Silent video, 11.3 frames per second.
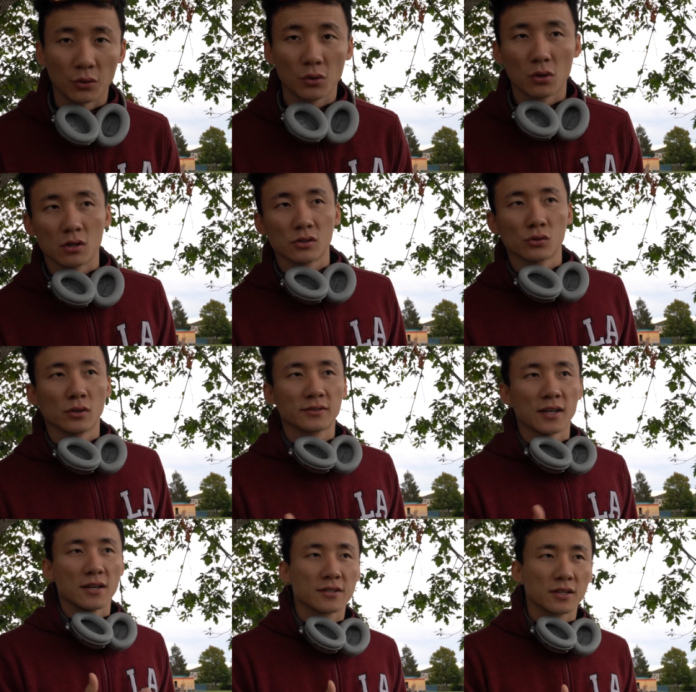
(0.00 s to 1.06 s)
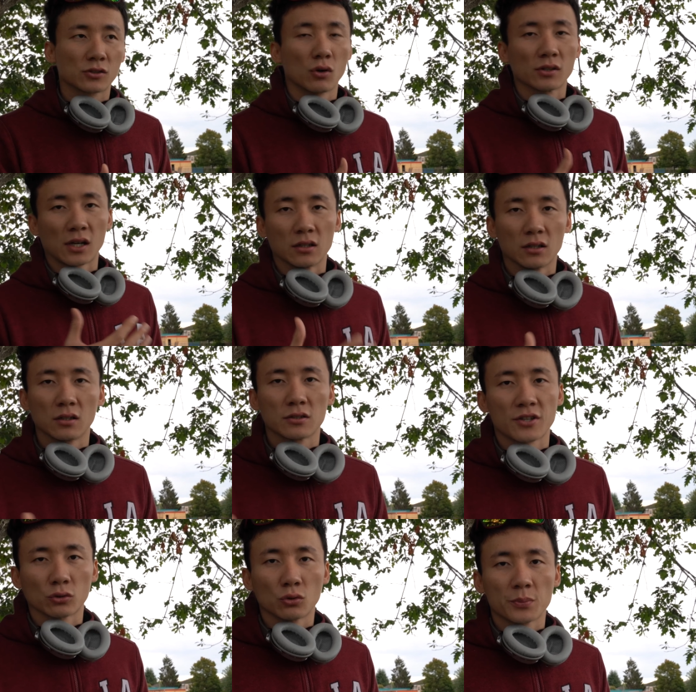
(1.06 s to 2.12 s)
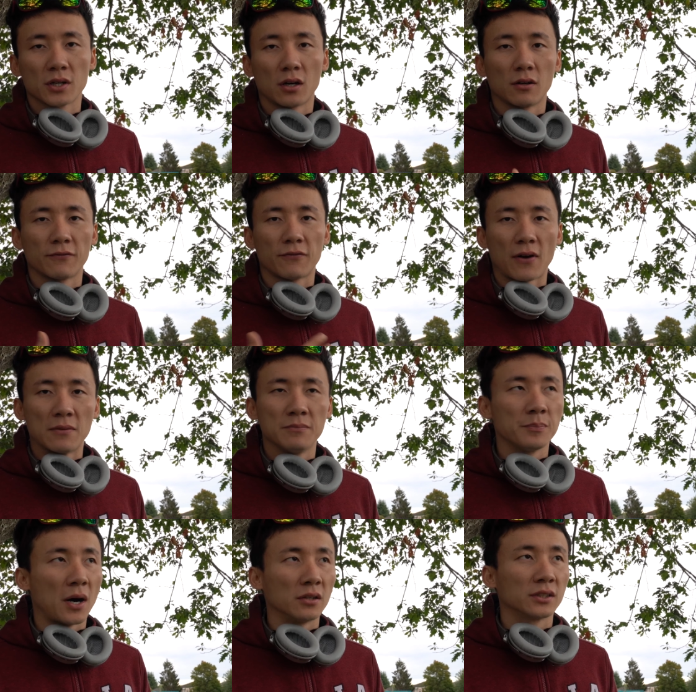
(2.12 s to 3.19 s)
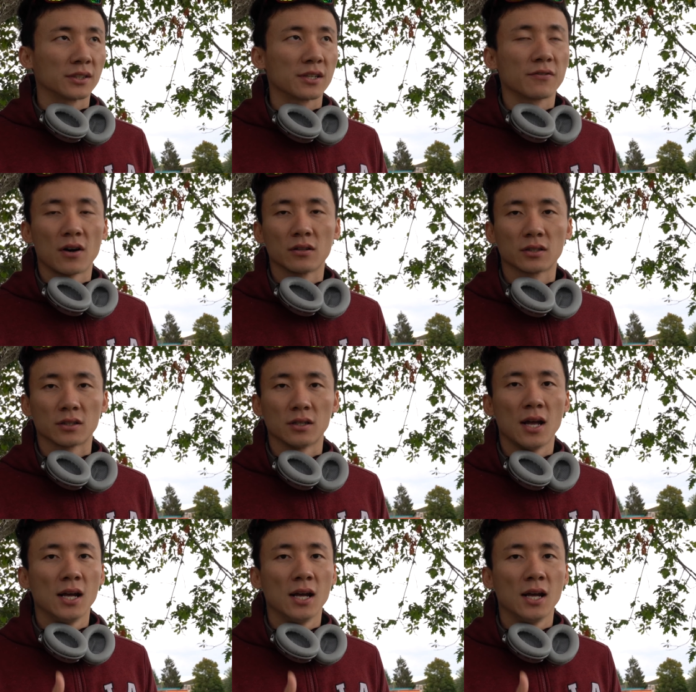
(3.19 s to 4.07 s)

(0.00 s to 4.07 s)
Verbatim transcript: 或者说在一些重要场合、交通比较繁忙的地方呢，